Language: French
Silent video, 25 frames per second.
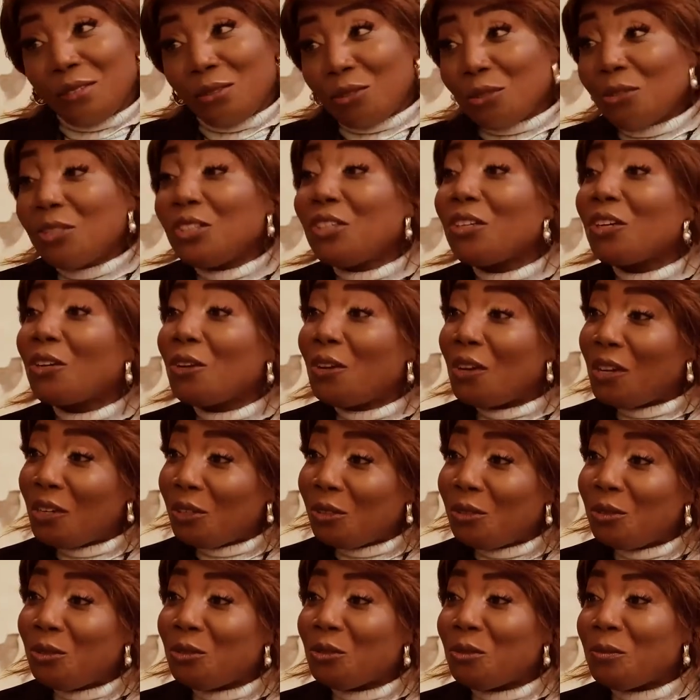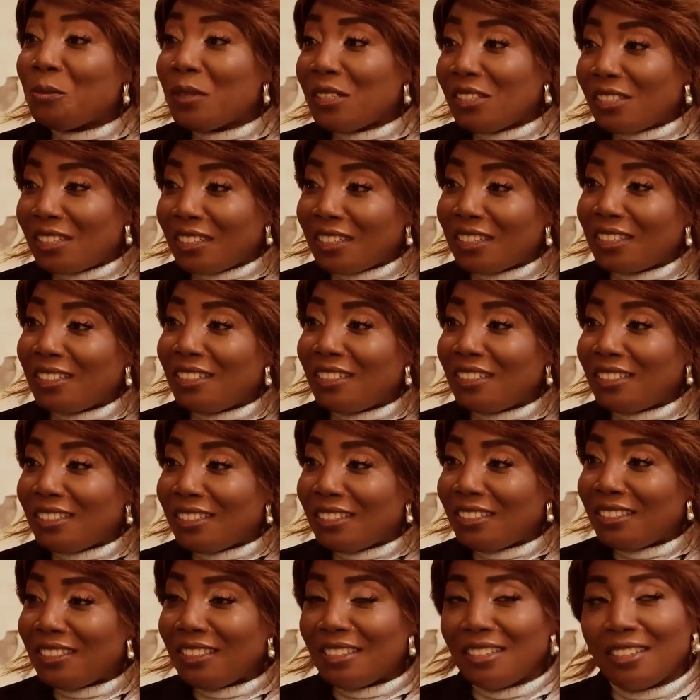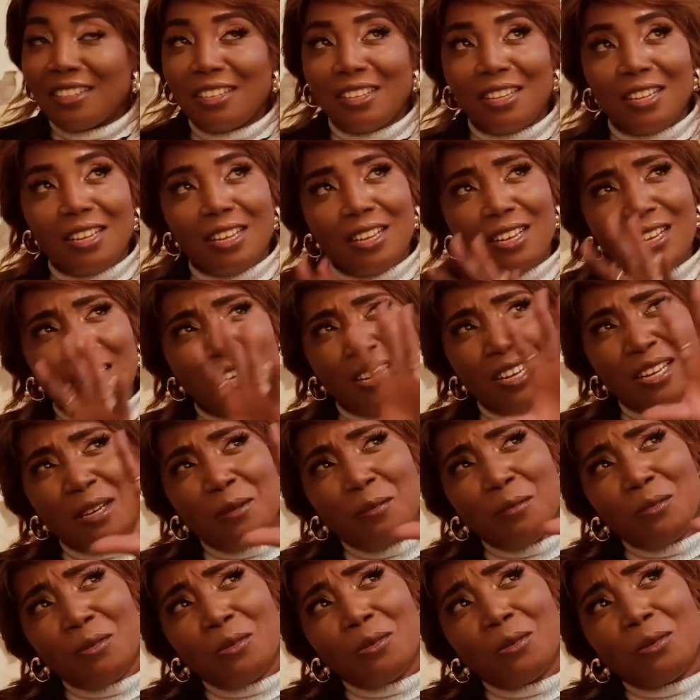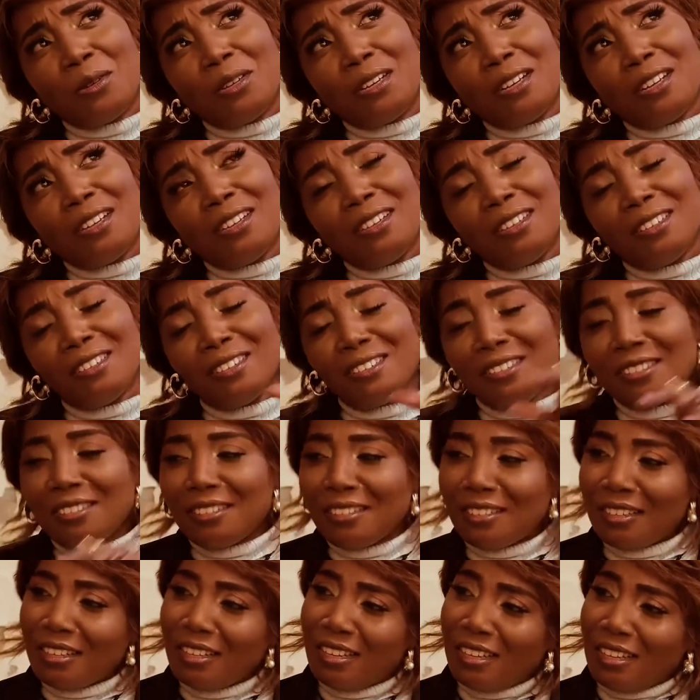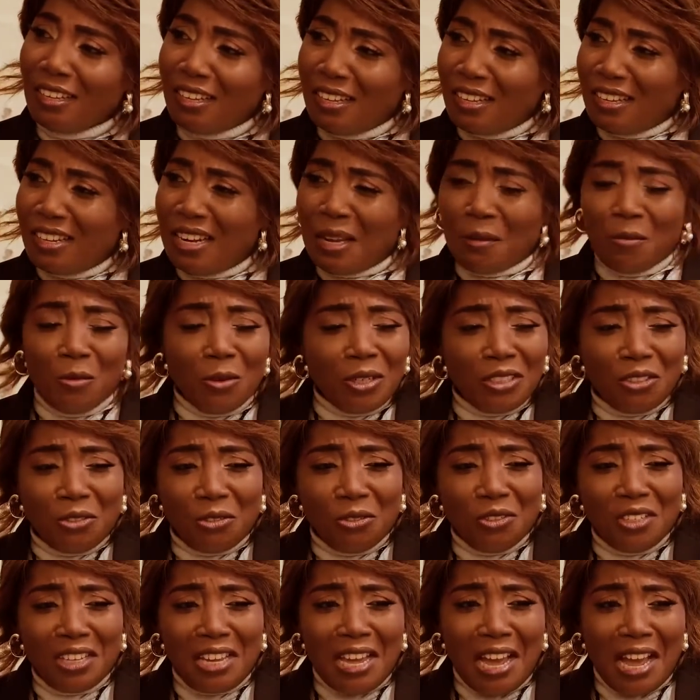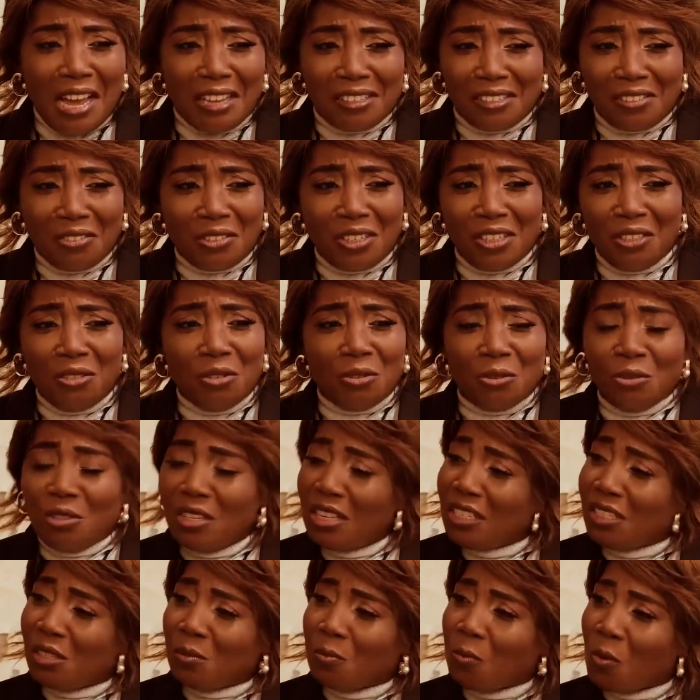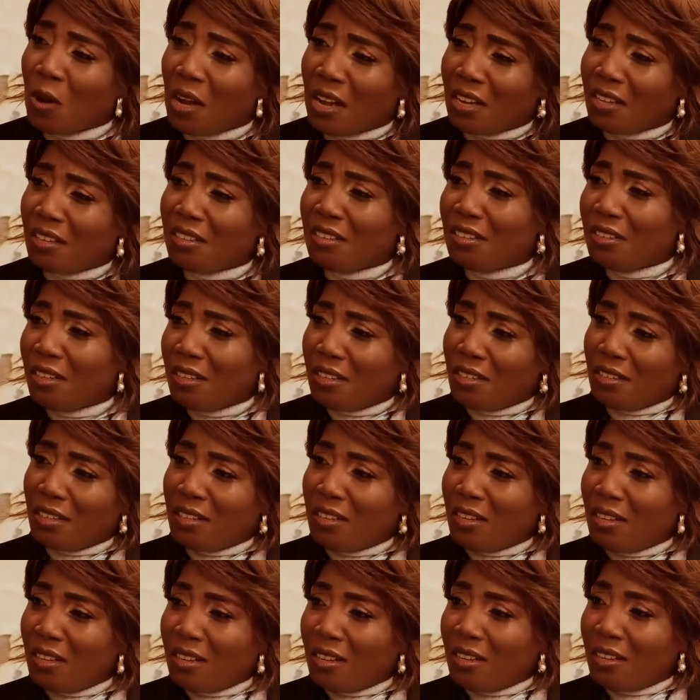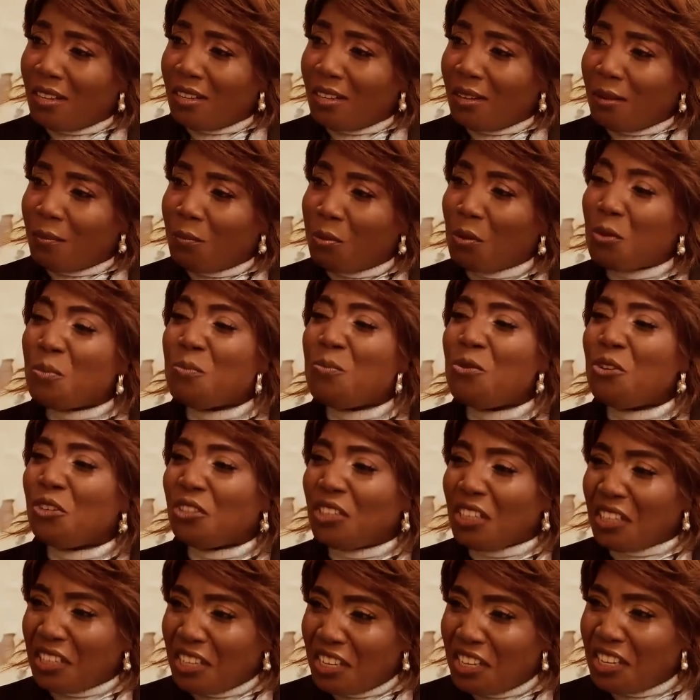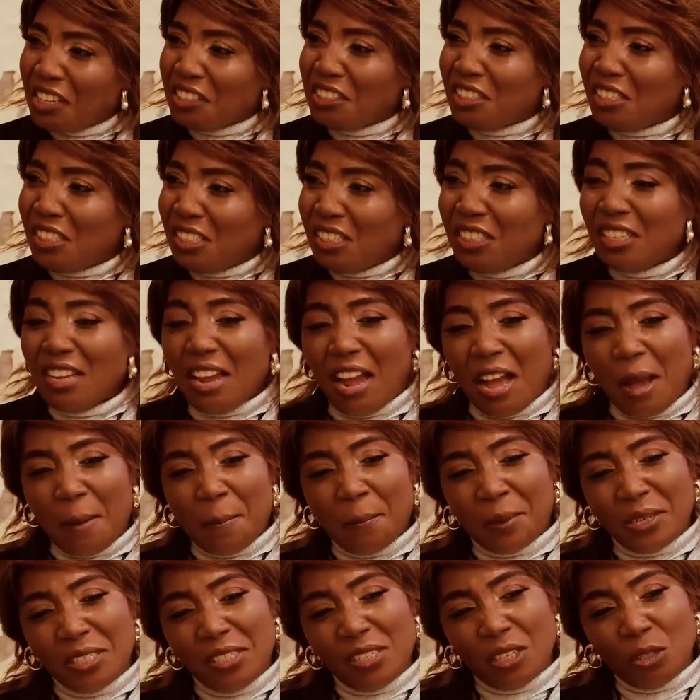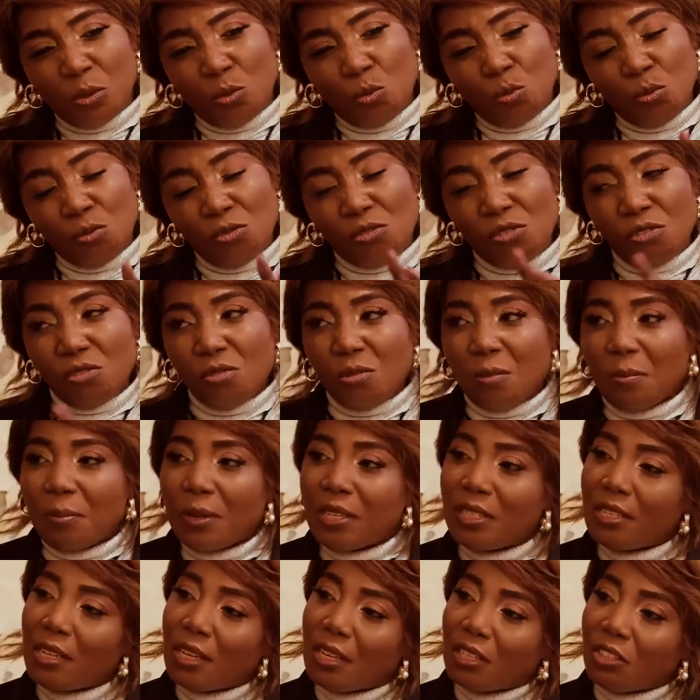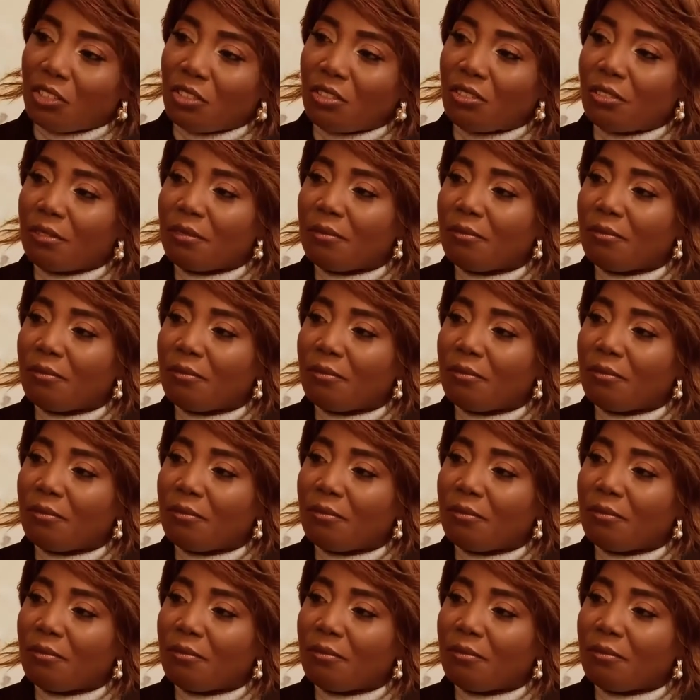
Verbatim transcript: Ton erreur a un nom, ma chérie. L'amour. L'amour est une garce qui donne de l'espoir pour mieux t'anéantir en brisant tout sur son passage.